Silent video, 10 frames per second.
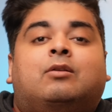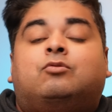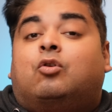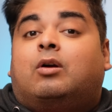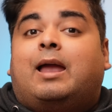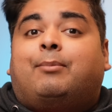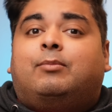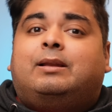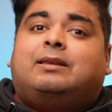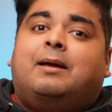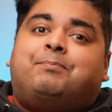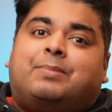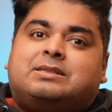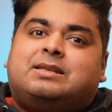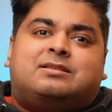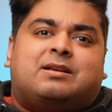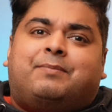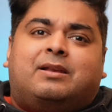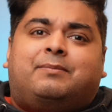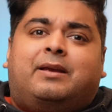जो कि आपको मिलता है पच्चीस
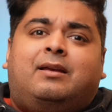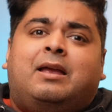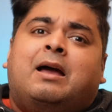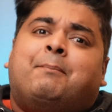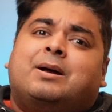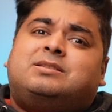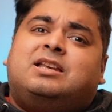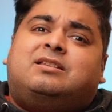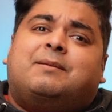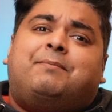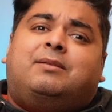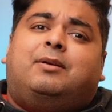छब्बीस में पच्चीस छब्बीस